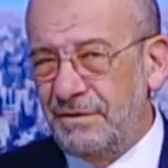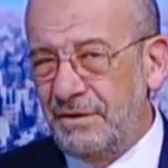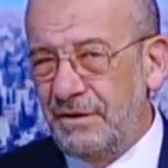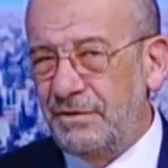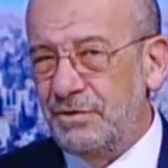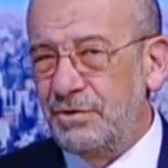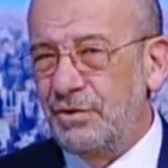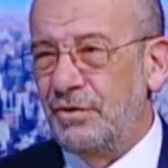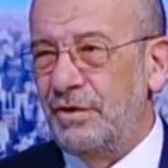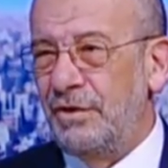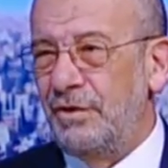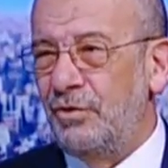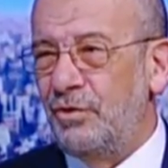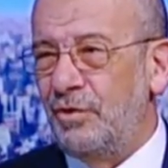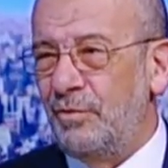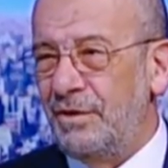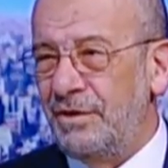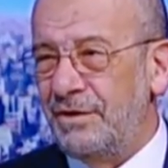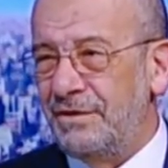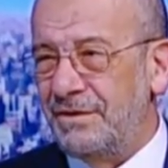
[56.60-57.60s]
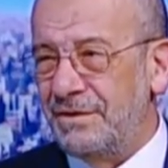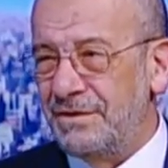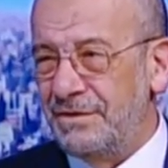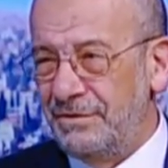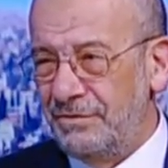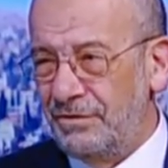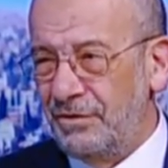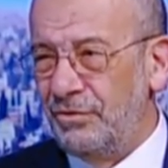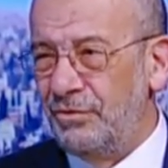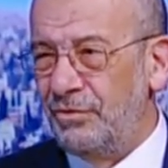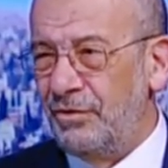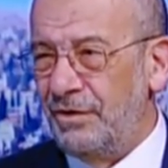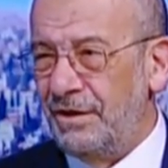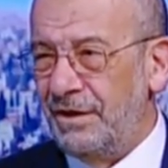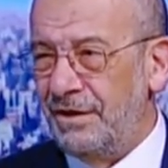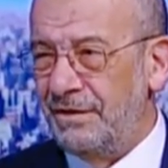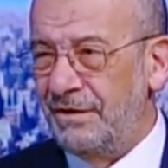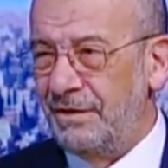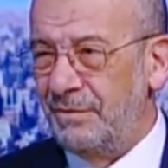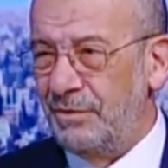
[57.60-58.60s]
يعني شكرا لكم على تسليط الضوء على
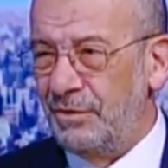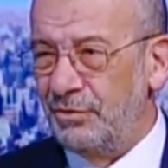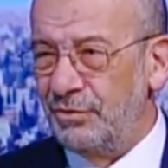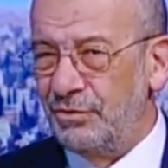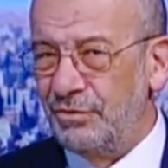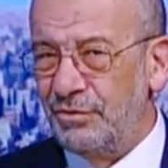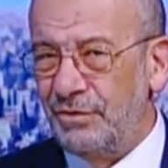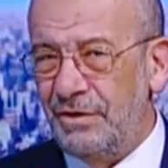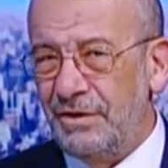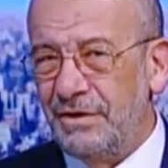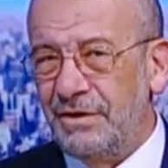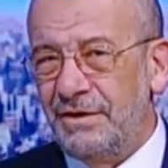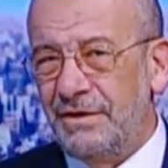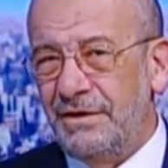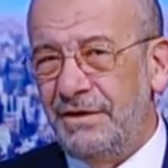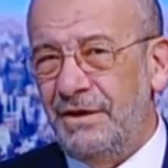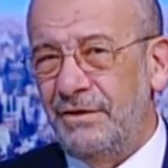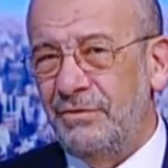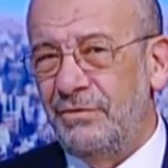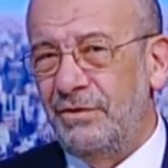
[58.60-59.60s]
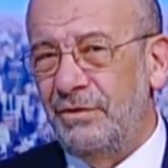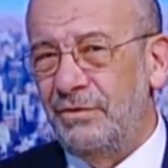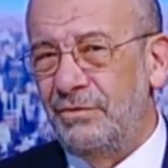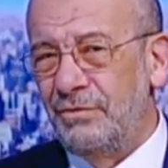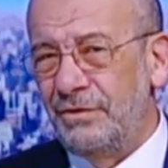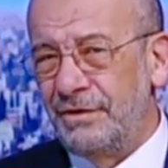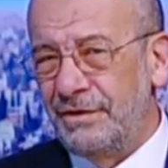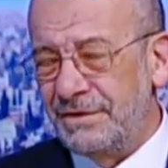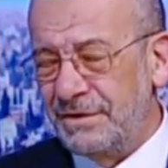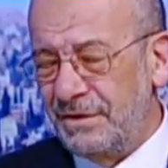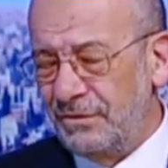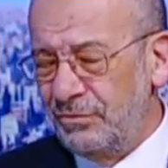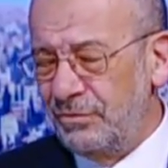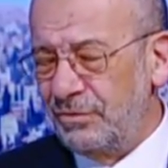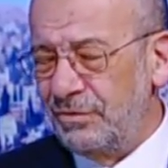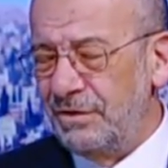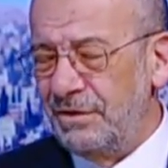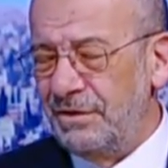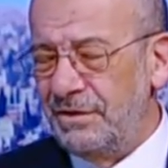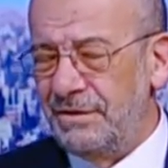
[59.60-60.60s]
هذا الموضوع نحن نقول أن
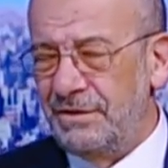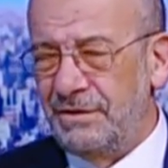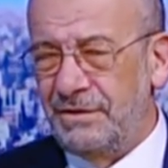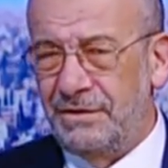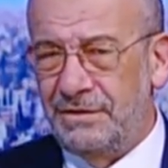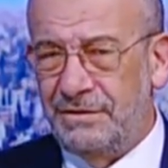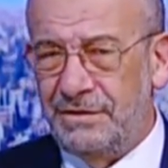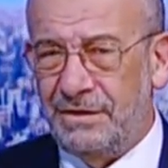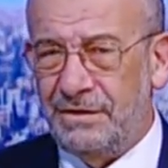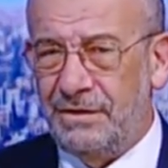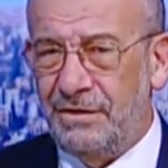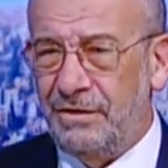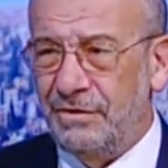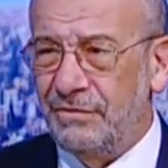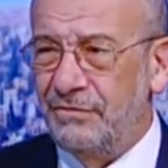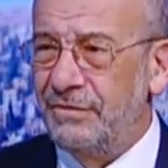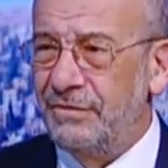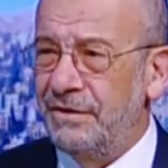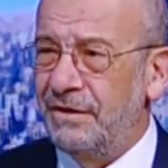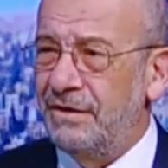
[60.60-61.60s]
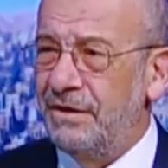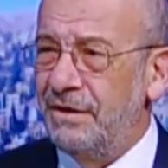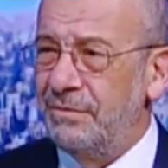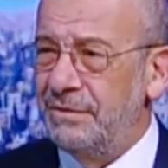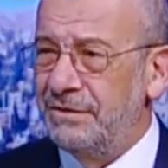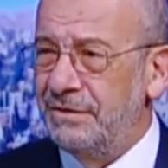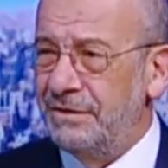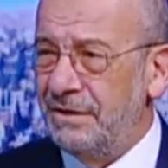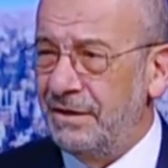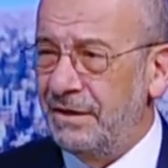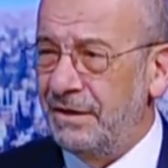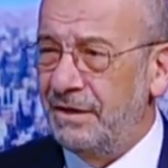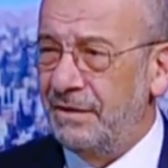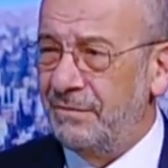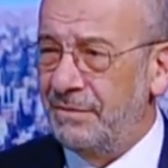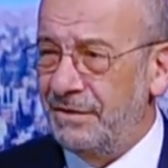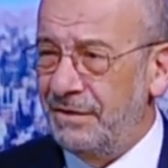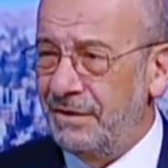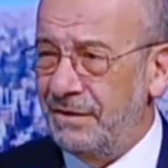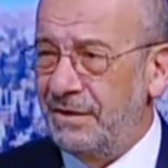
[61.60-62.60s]
صندوق التقاعد نقابتنا
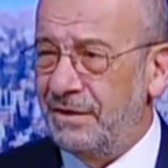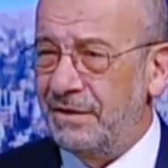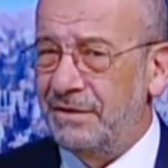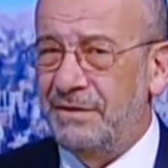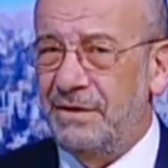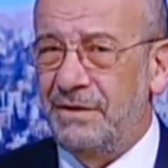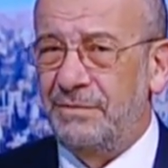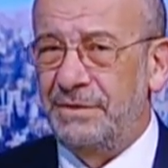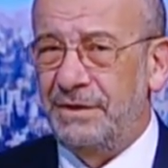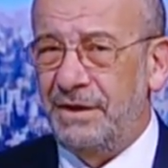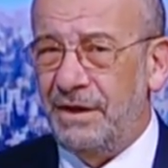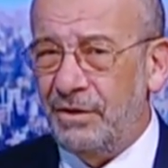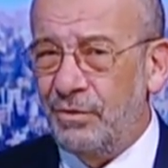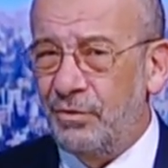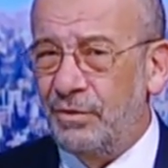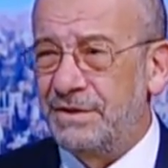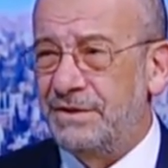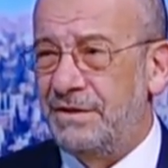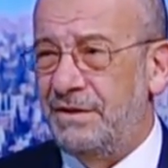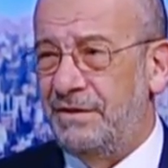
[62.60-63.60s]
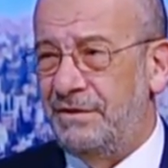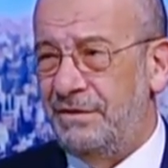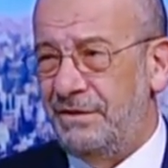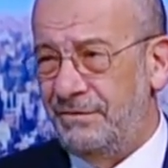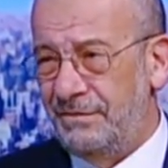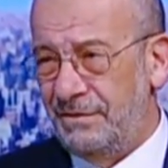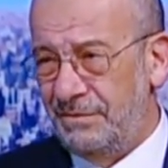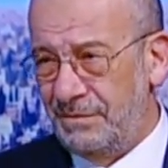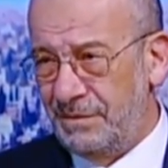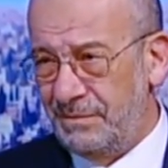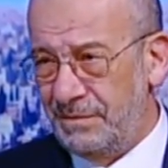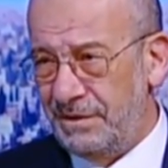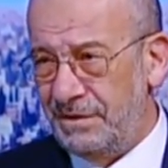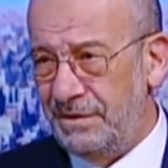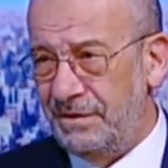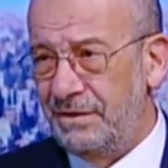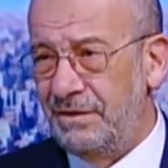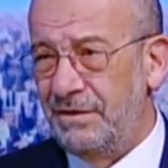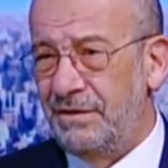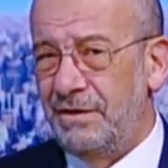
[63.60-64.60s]
كما ذكرت نعم. يعني من أقوى الصناديق في
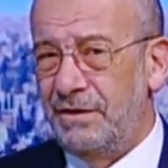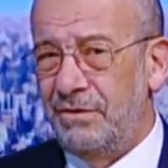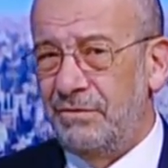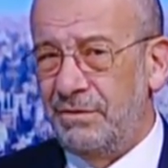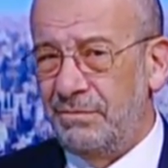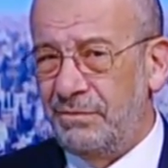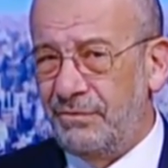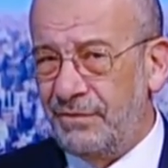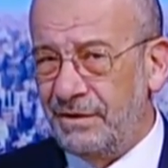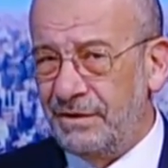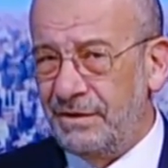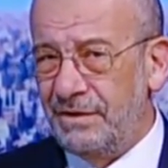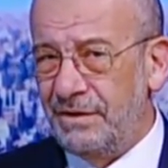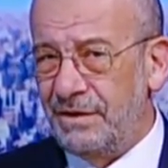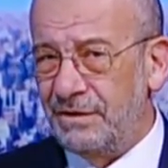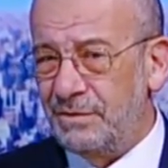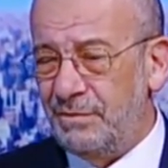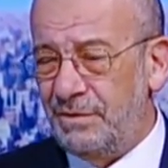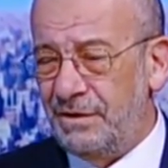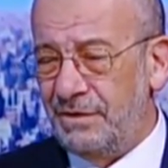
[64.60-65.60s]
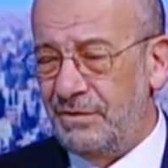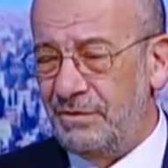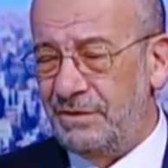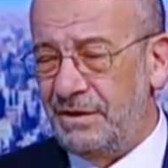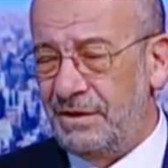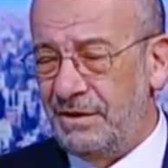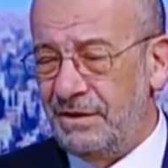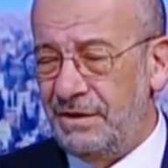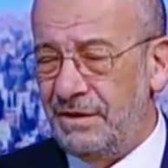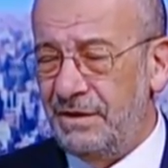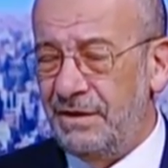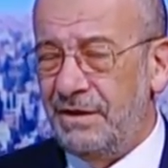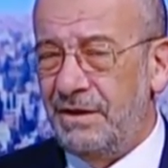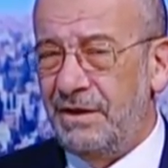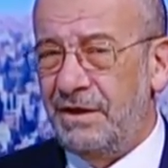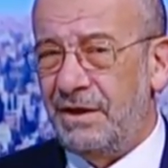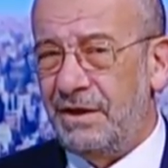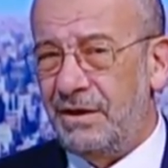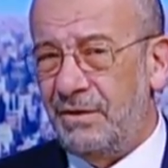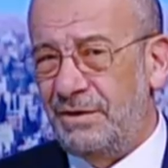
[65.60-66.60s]
المملكة نعم. وبفضل الله سبحانه وتعالى
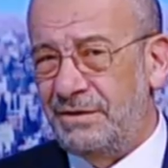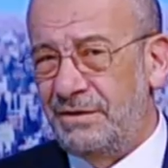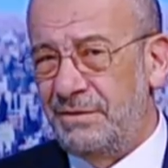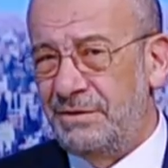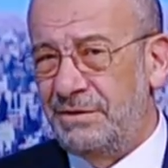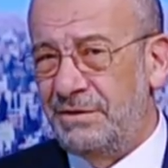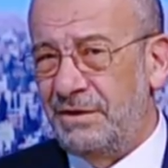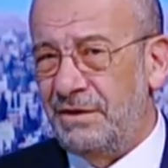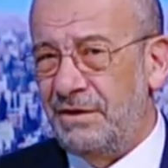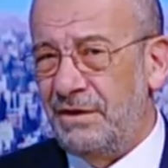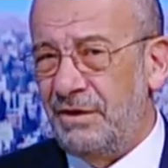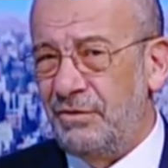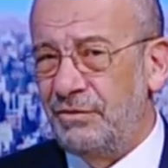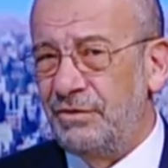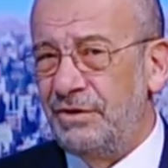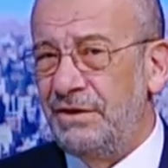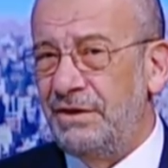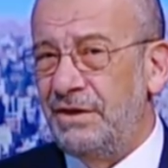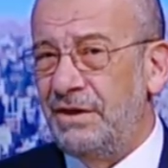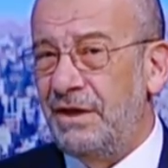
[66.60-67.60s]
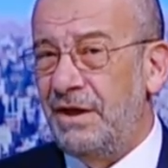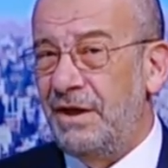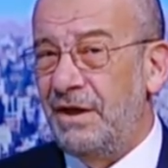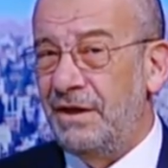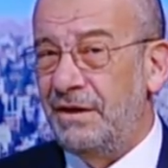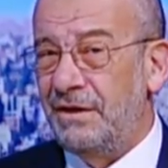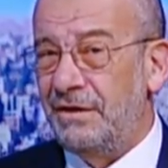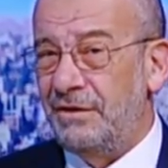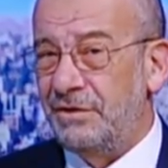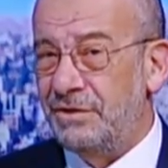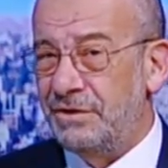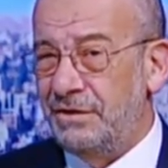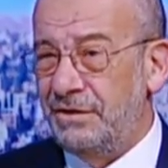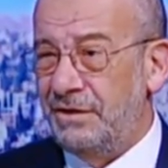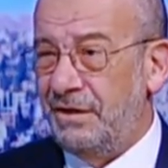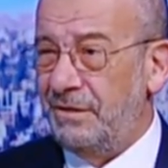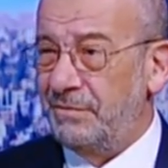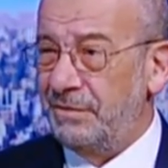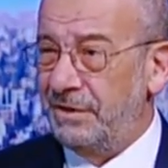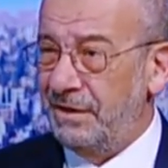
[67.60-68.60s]
الرواتب التقاعدية آخر 20
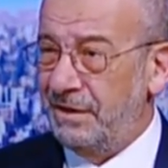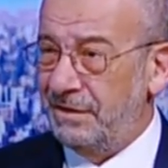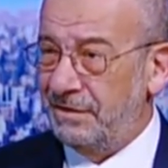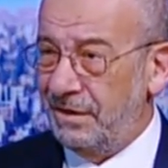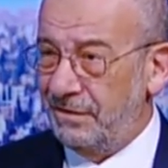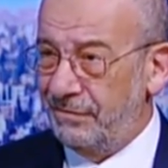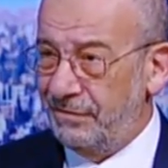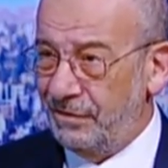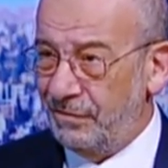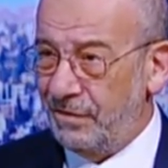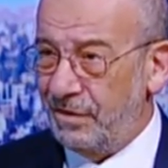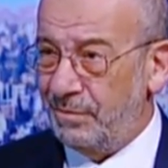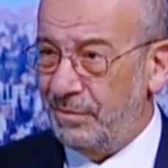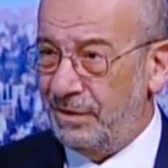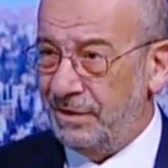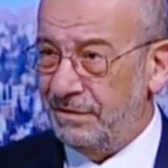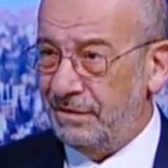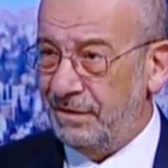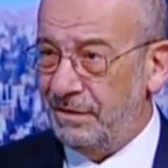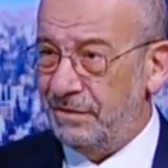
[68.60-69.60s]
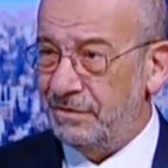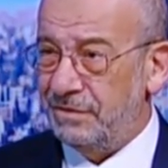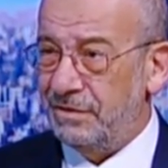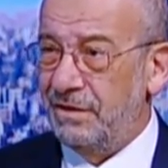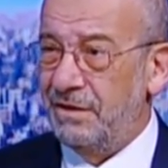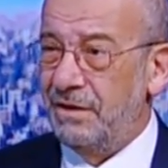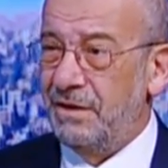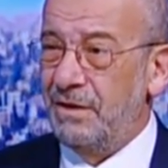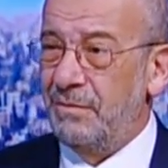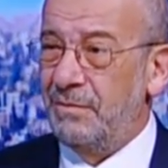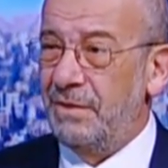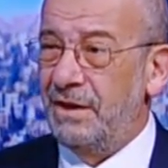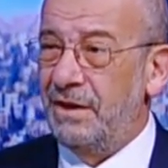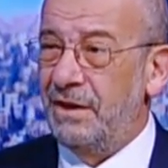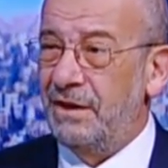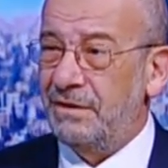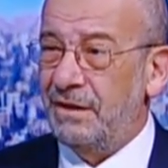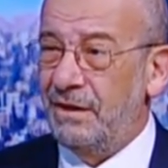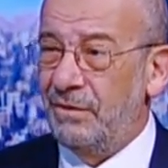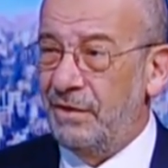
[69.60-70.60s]
عام لغاية 2014
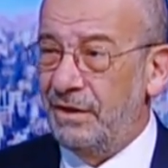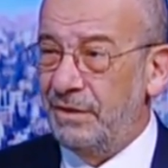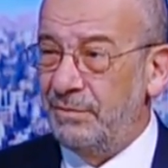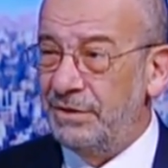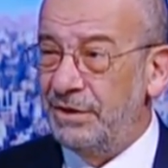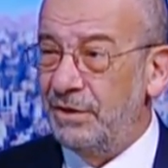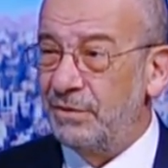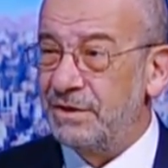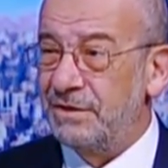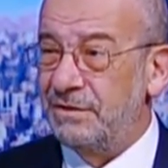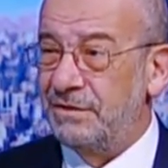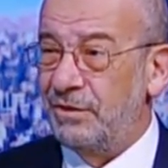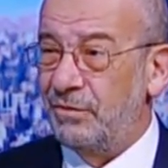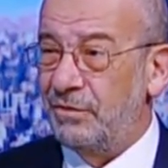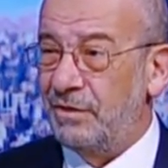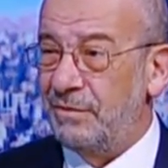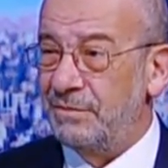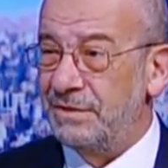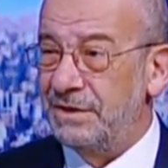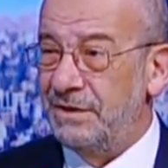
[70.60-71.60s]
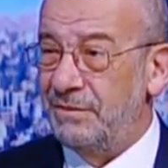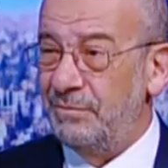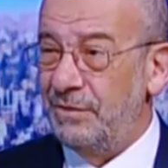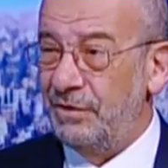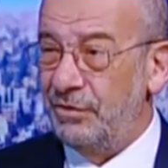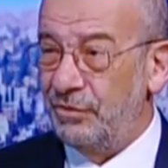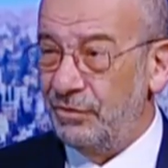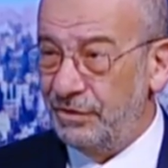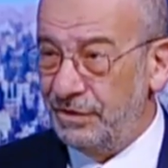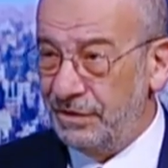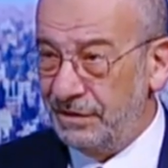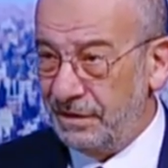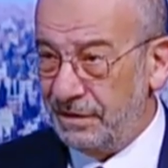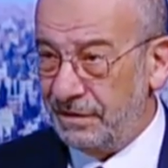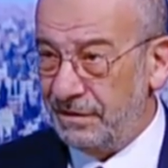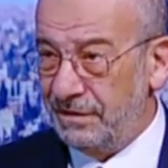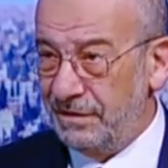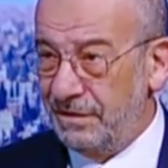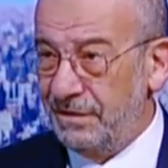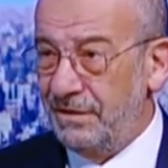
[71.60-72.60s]
بلغت حوالي 156 مليون دينار